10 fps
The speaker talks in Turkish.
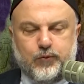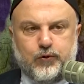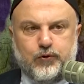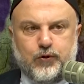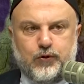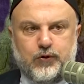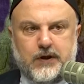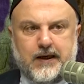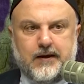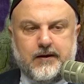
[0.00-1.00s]
Bu
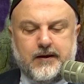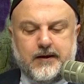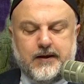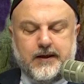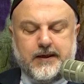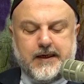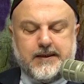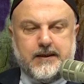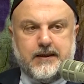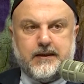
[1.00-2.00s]
yönüyle e,
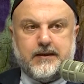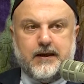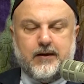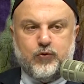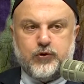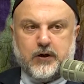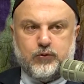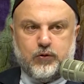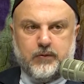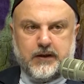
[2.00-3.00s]
kesinlikle
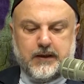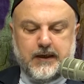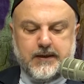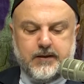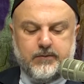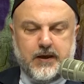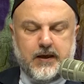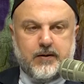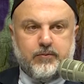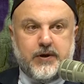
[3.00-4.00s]
uzak durmak lazım.
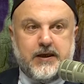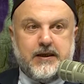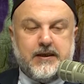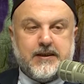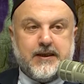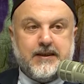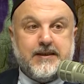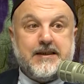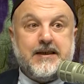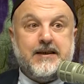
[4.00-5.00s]
Bir
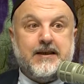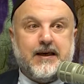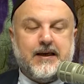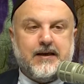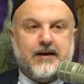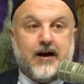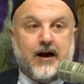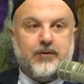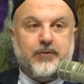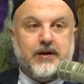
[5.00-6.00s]
insan zihnine,
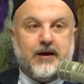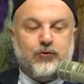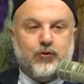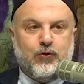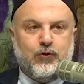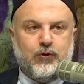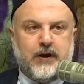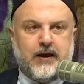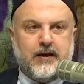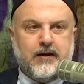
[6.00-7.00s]
kalbine,
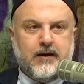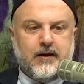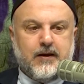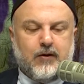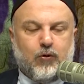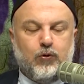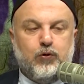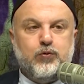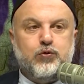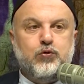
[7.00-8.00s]
gönlüne
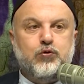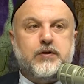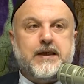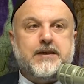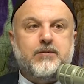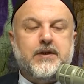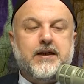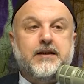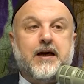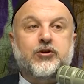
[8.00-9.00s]
olumsuz
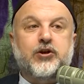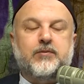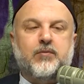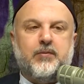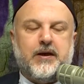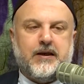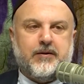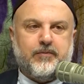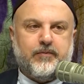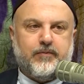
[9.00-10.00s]
resimleri nakşetmemeli.